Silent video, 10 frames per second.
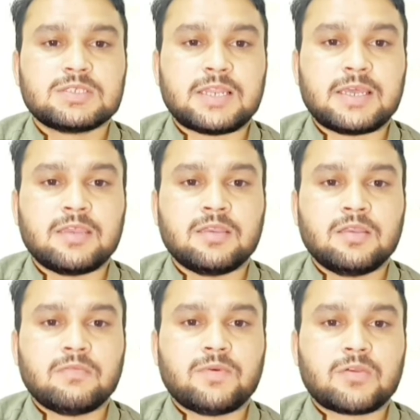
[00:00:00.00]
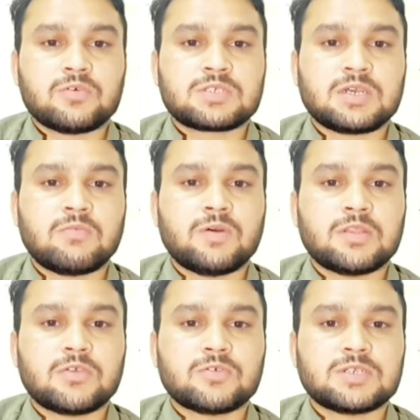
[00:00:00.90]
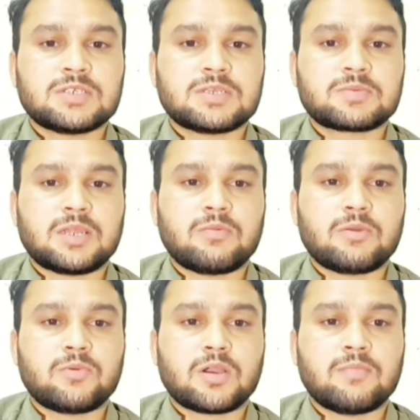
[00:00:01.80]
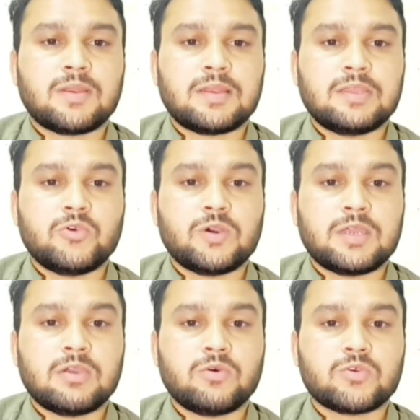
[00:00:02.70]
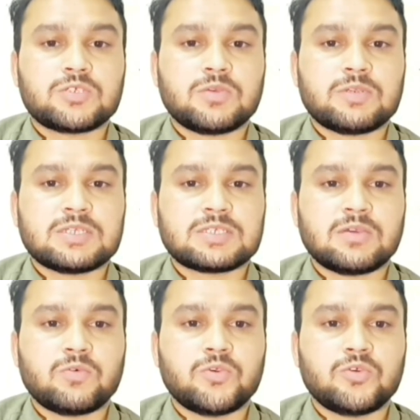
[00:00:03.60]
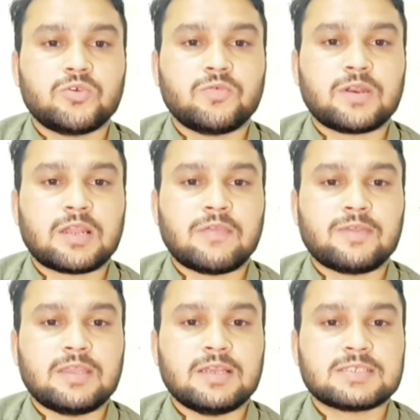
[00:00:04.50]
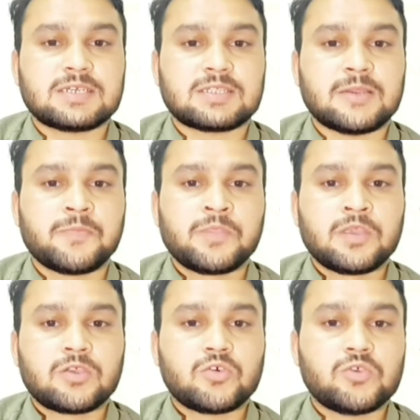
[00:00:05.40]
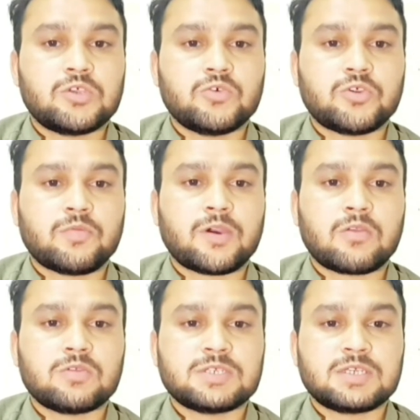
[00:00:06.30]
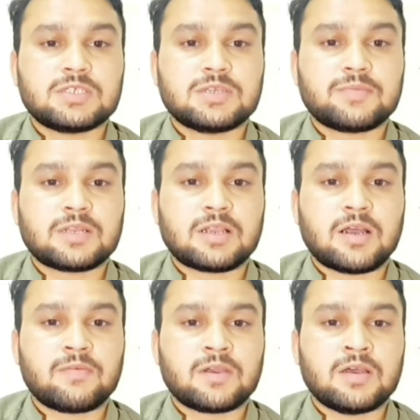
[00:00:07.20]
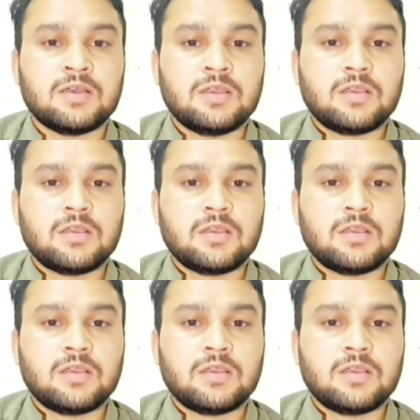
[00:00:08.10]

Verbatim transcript: चलाए पर उसका 1000 सब्सक्राइबर मुकम्मल नहीं हुआ है और उसकी वजह से वो यूट्यूब पर लाइव नहीं आ सकता क्योंकि यूट्यूब का रूल है कि जब तक आपका